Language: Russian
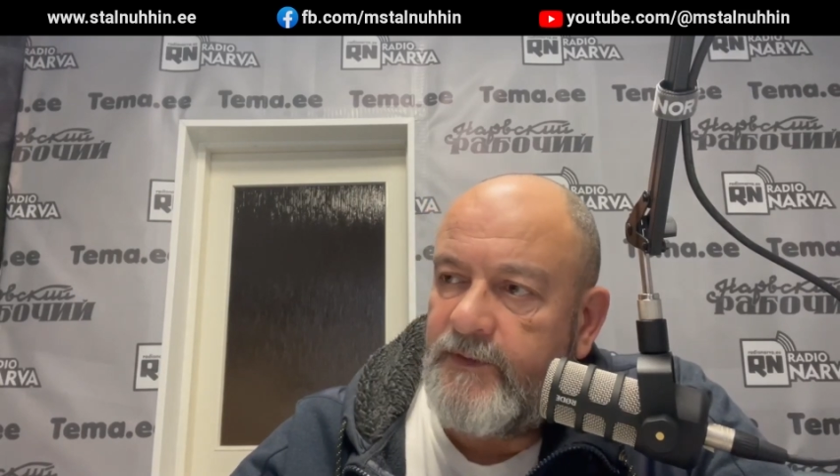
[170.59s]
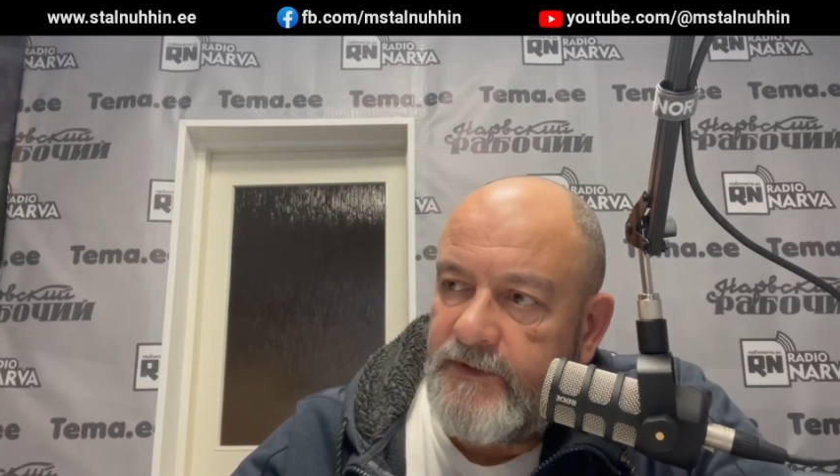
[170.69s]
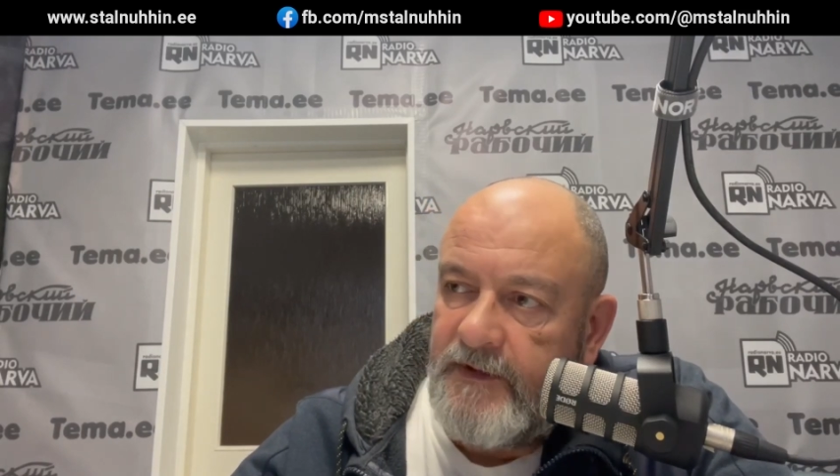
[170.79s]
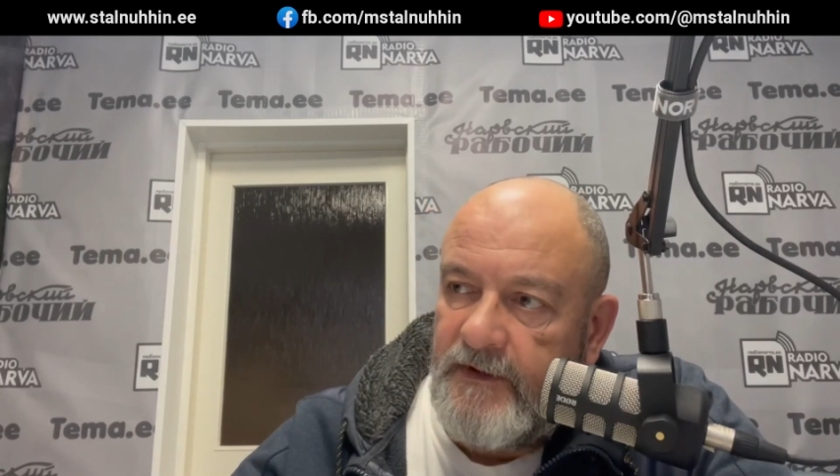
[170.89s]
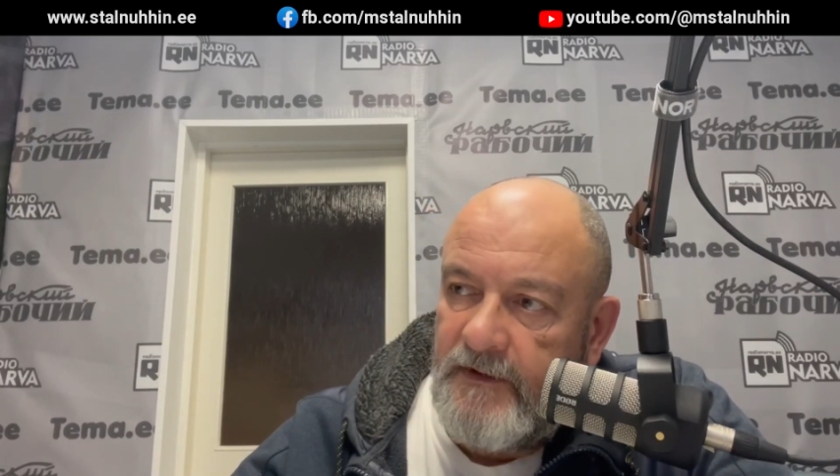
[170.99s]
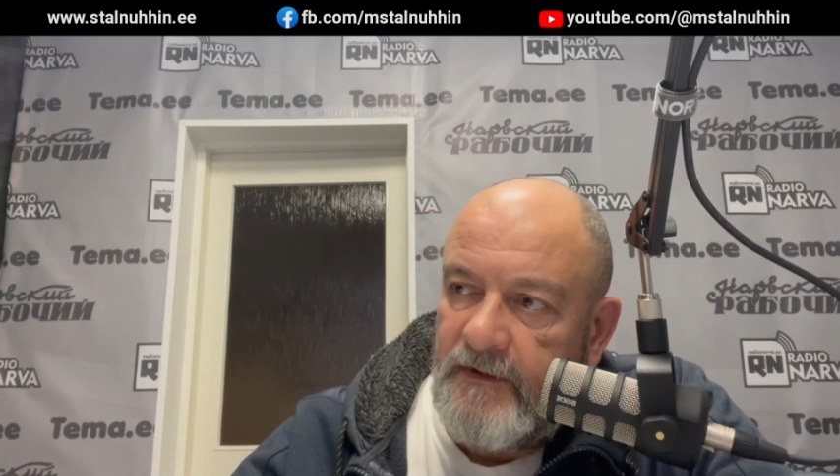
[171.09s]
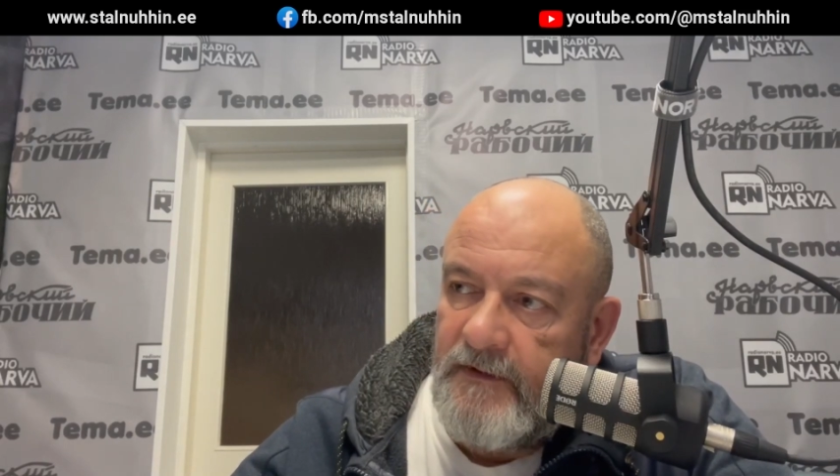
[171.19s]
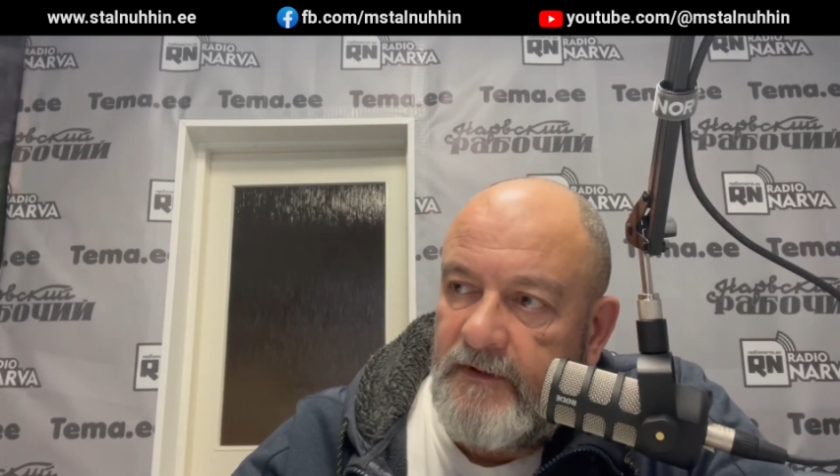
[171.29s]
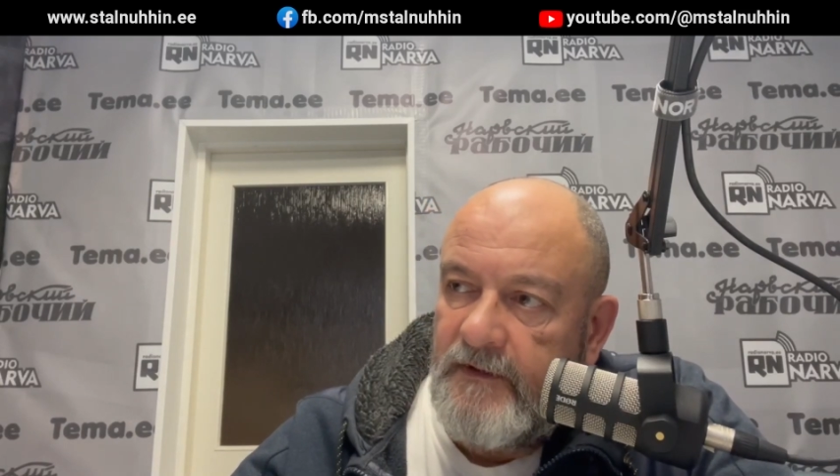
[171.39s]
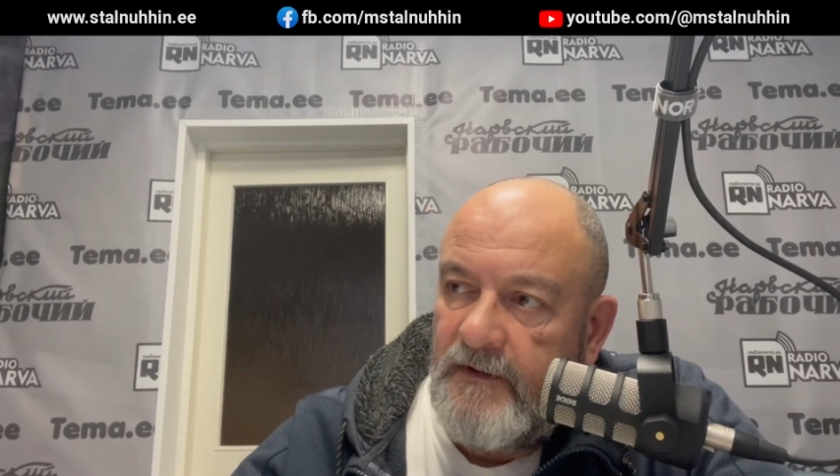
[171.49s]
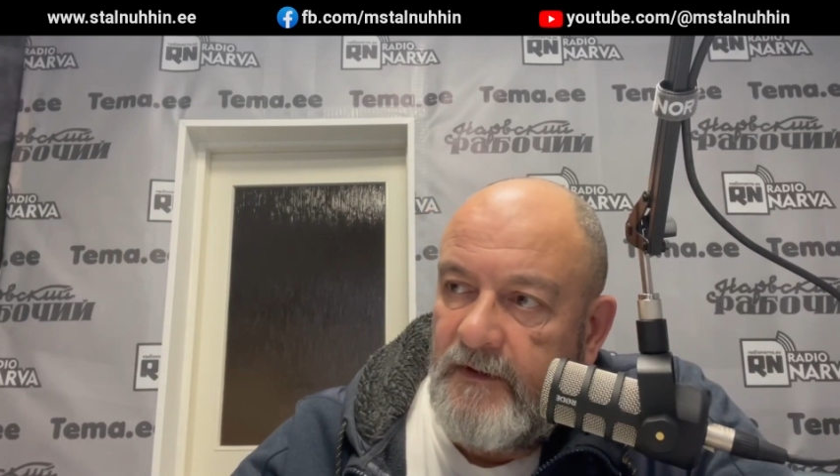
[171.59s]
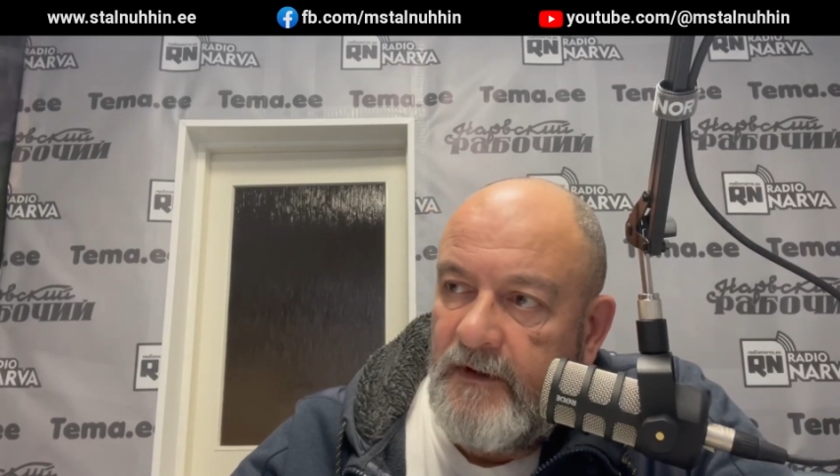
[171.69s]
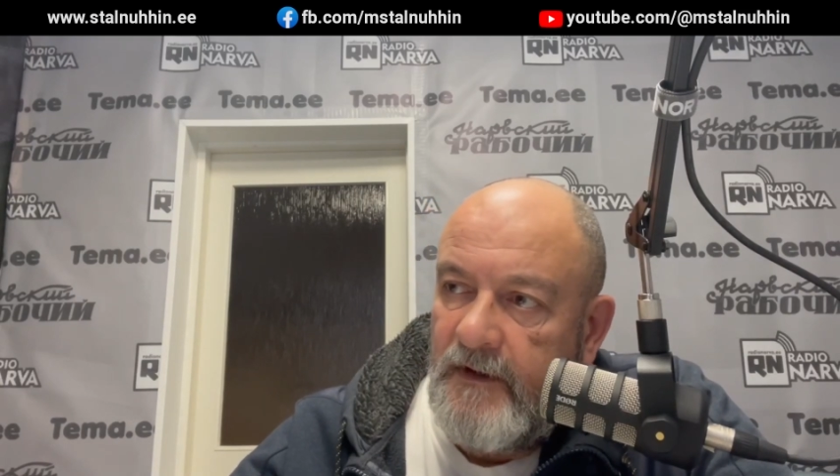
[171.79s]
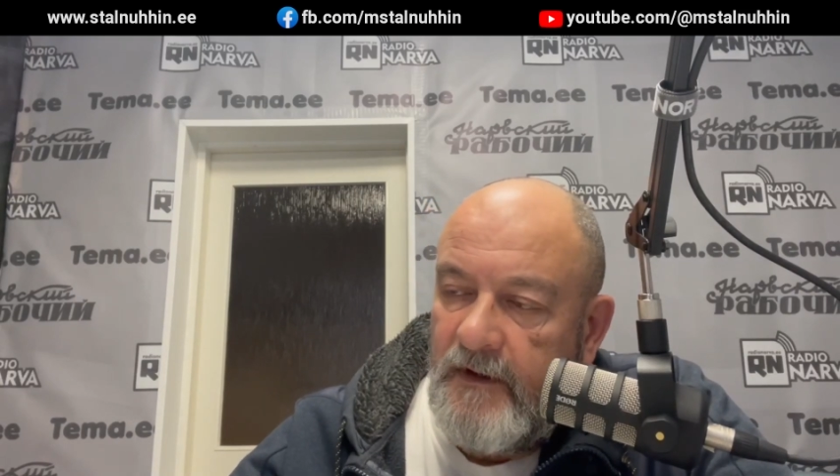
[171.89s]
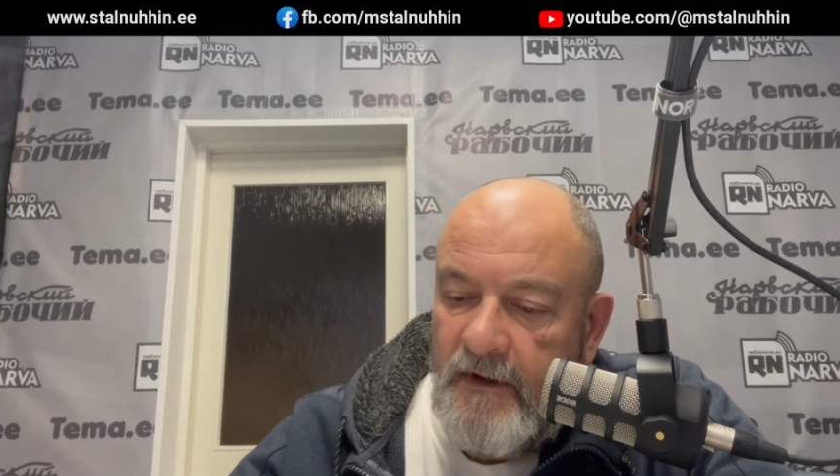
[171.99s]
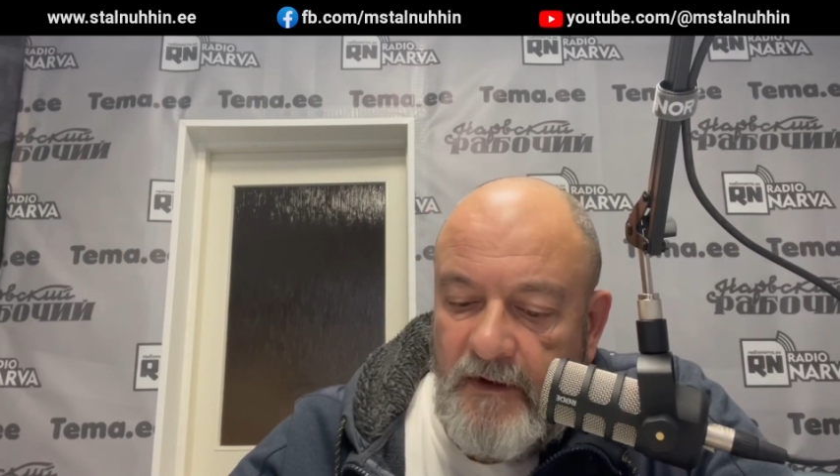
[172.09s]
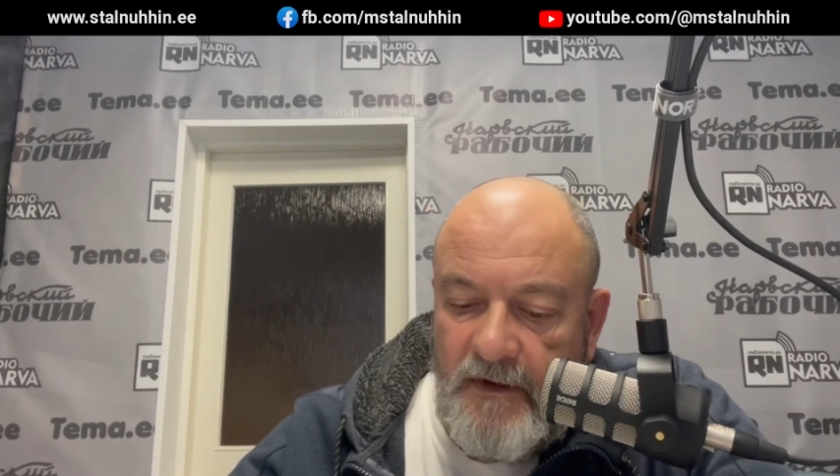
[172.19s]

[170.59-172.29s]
пустыни»? Прекрасно помню.